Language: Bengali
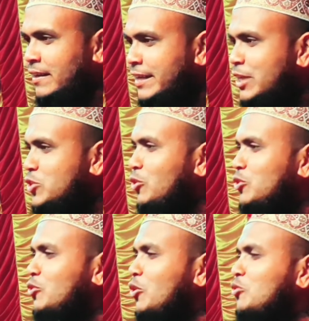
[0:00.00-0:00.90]
কিছু
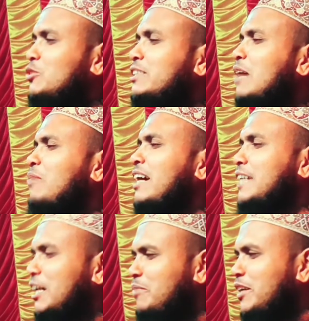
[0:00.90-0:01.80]
কিছু নতুন জামাই
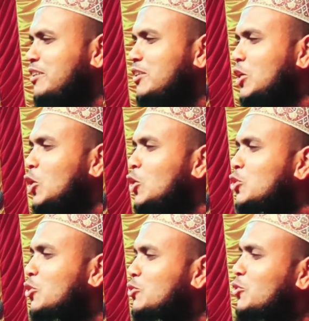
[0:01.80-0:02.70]
দেখবেন
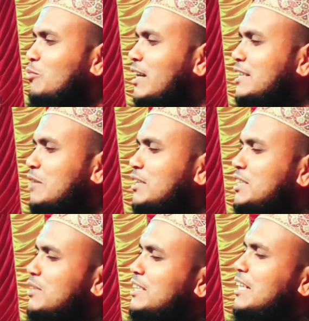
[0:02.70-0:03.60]
শ্বশুর বাড়িতে বেশি
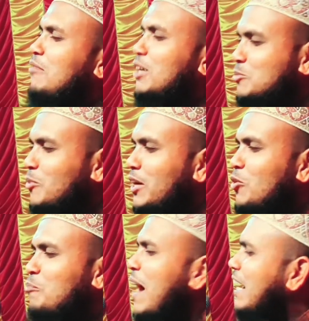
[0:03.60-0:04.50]
বেশি নামাজ পড়ে ও
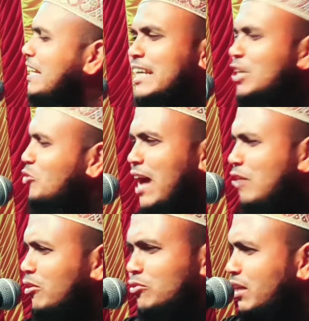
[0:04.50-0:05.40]
বাড়ি কিন্তু
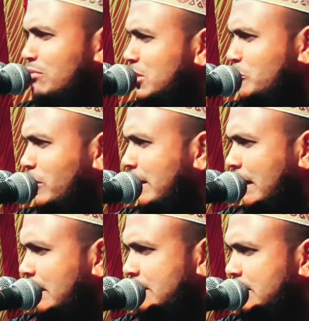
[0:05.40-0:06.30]
একত্র নামাজ পড়ে না
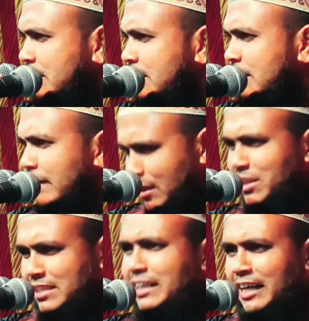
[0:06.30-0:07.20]
এরম
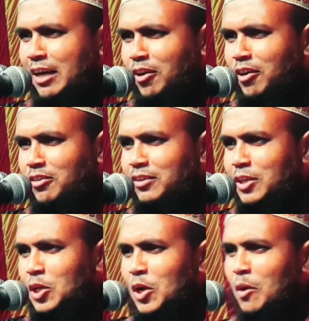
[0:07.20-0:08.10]
আছে কিনা কম
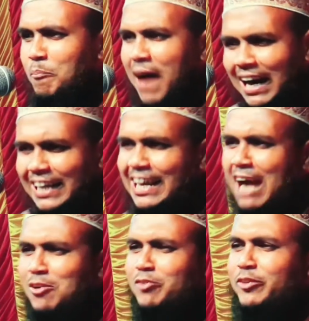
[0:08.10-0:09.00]
বাড়ি
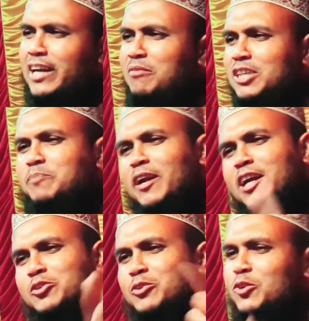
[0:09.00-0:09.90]
একত্র নামাজ পড়ে না
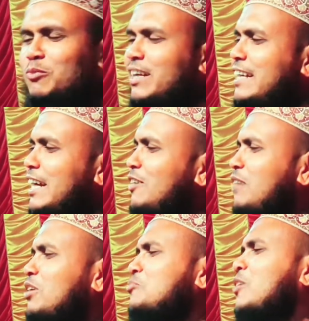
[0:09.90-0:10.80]
শ্বশুর বাড়ি গেলেও
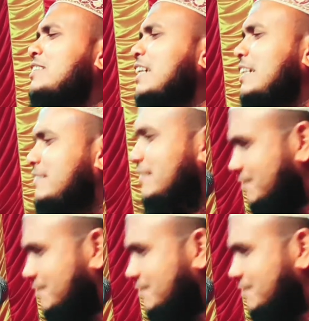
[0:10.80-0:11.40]
নামাজ পড়া চাকাইছে